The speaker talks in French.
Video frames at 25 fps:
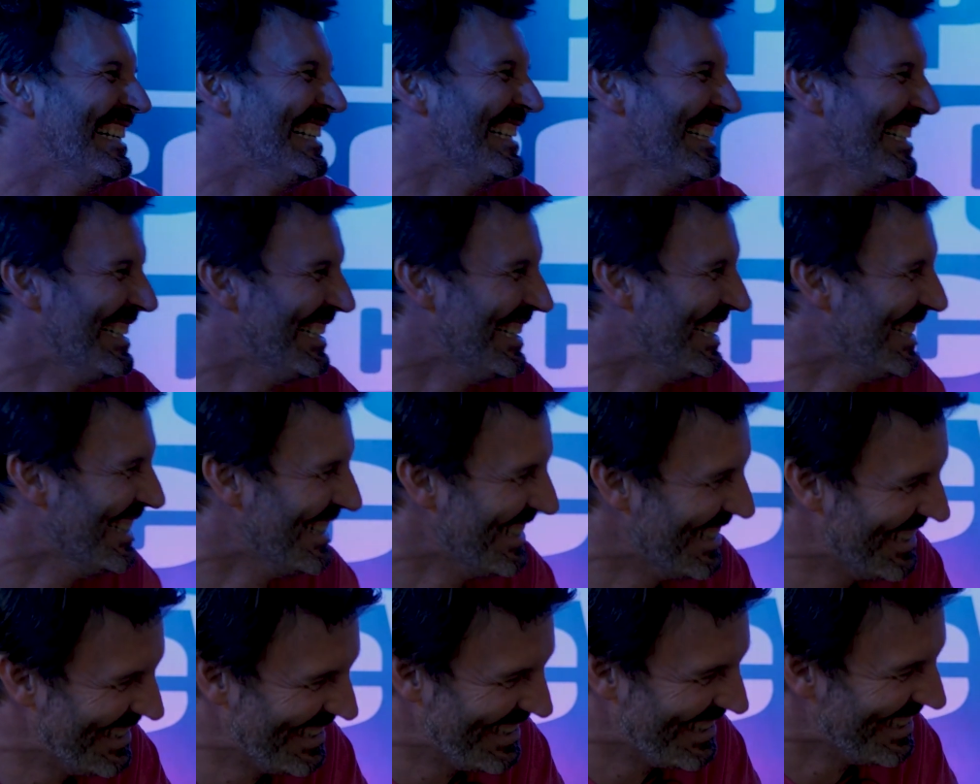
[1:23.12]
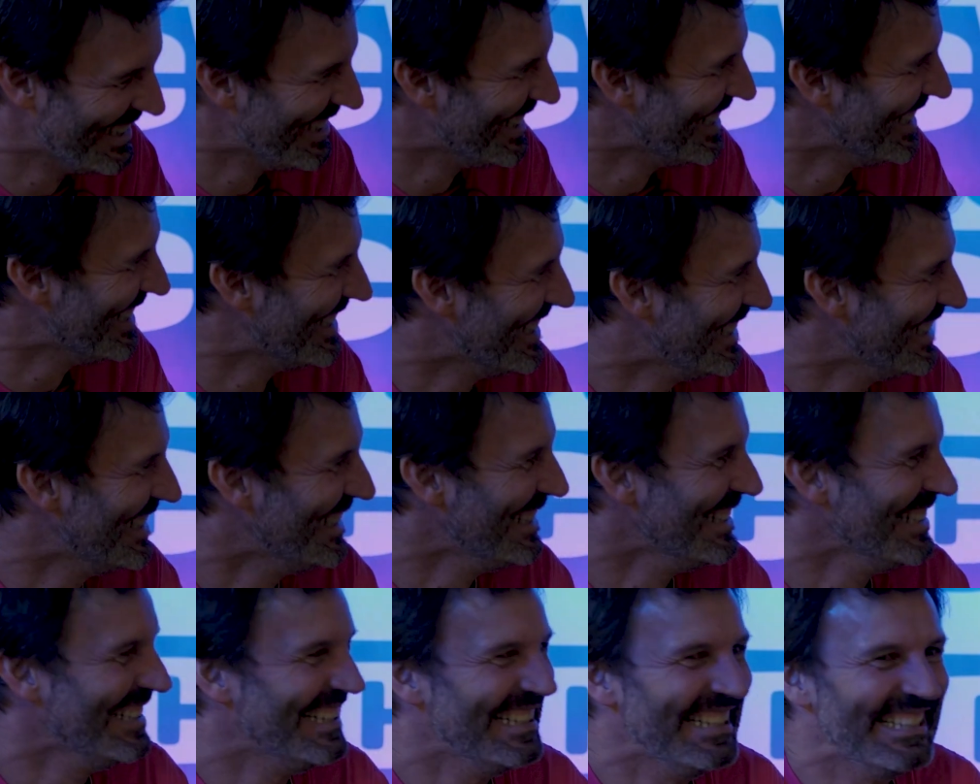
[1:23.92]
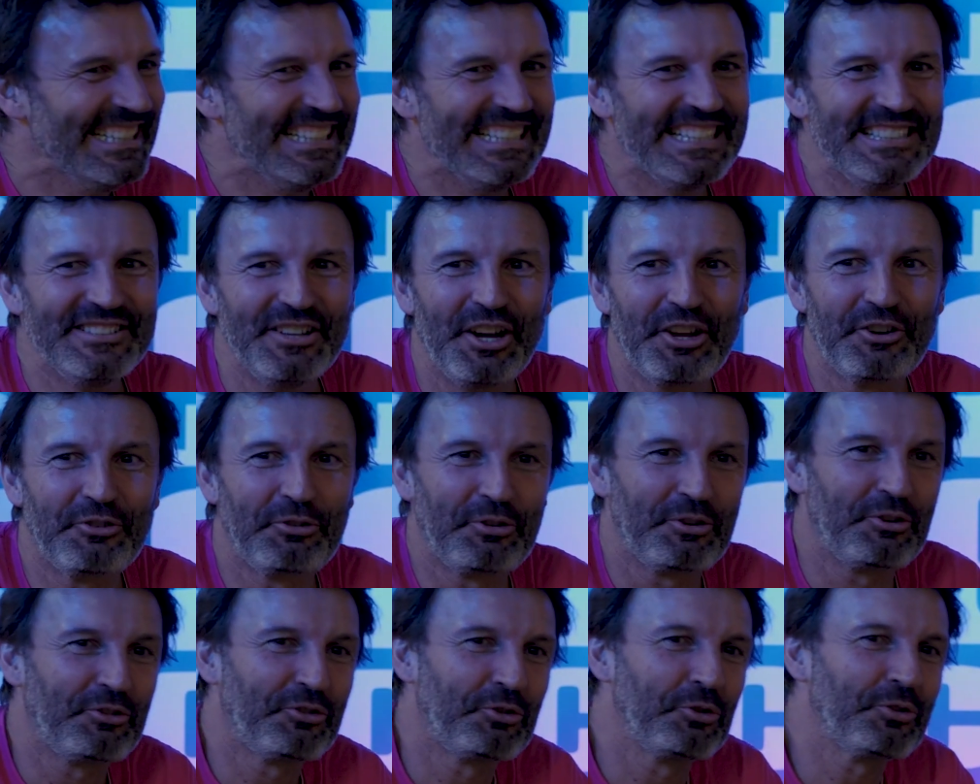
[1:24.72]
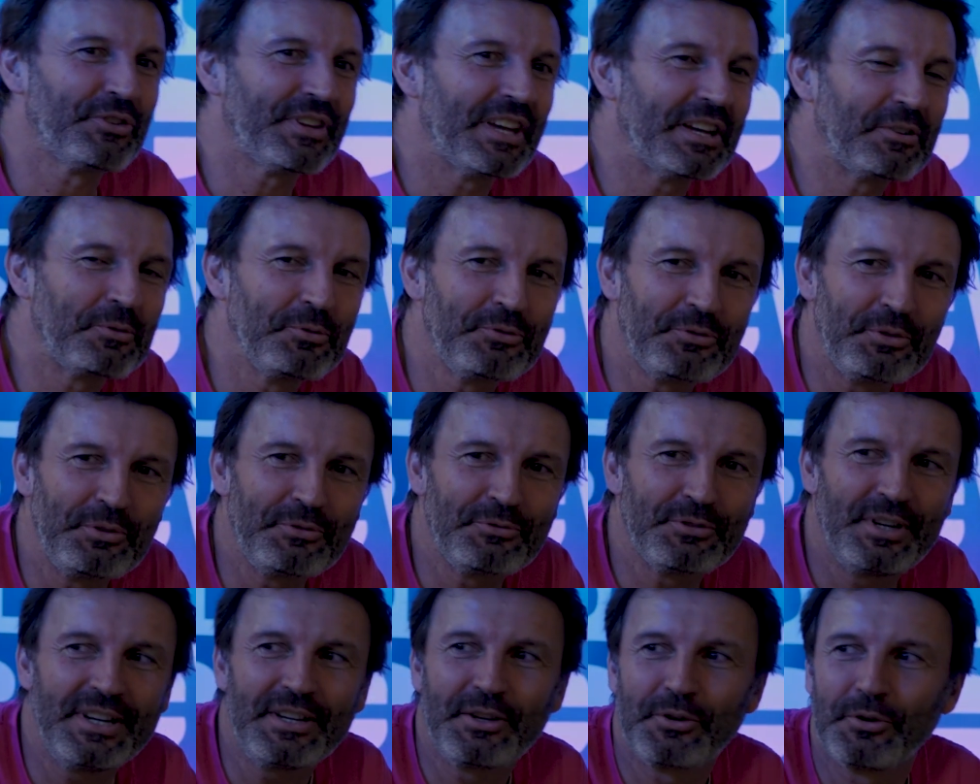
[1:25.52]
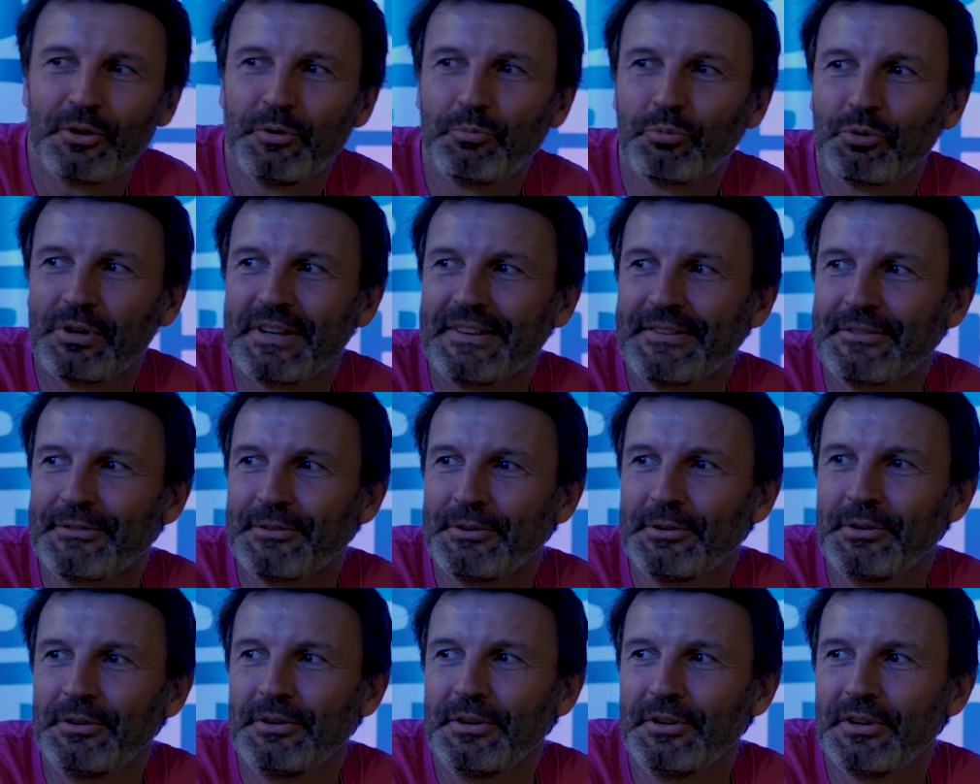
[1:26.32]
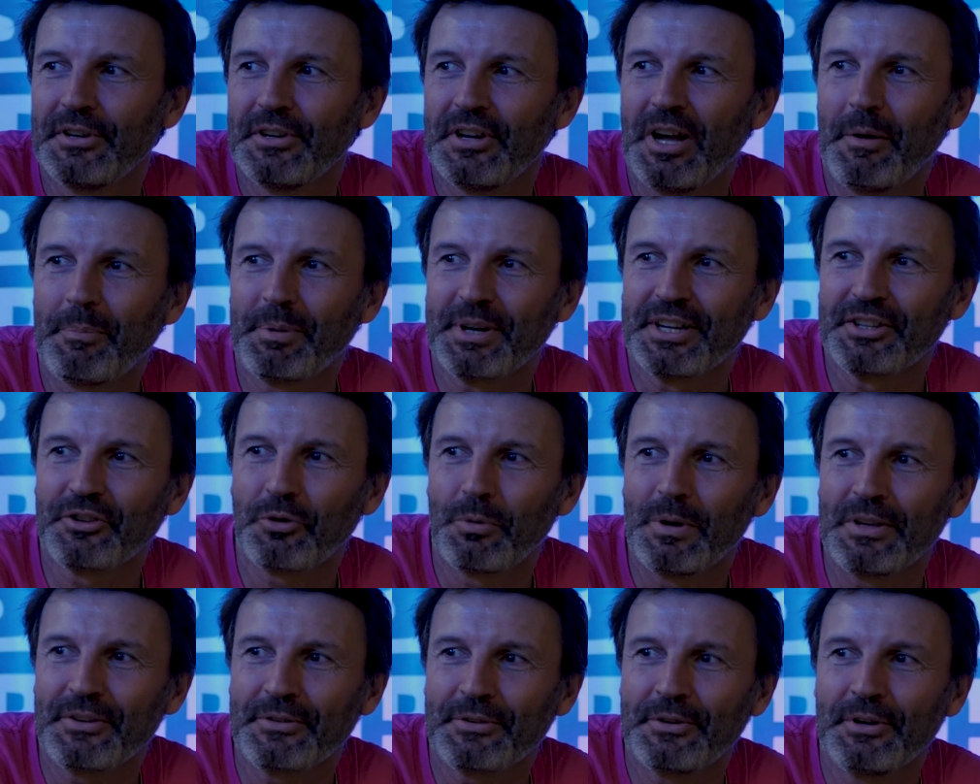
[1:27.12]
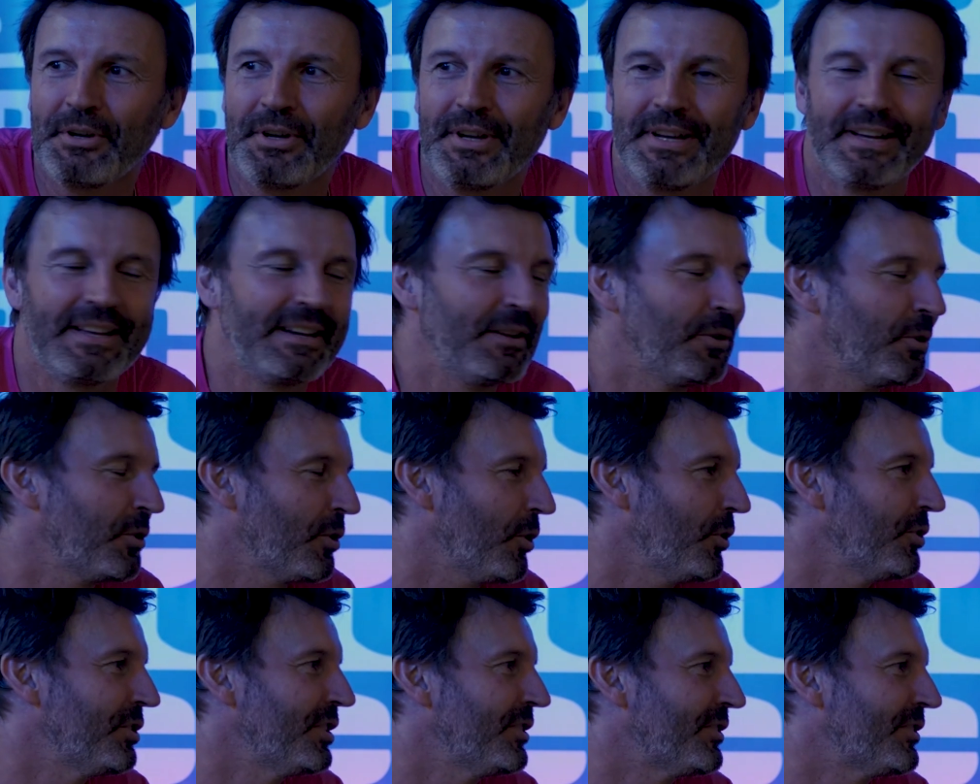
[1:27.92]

Euh, pour l'instant, c'est ce qu'on nous dit. je, suis très content de voir que pour l'instant, euh, après 3 heures, elle est encore en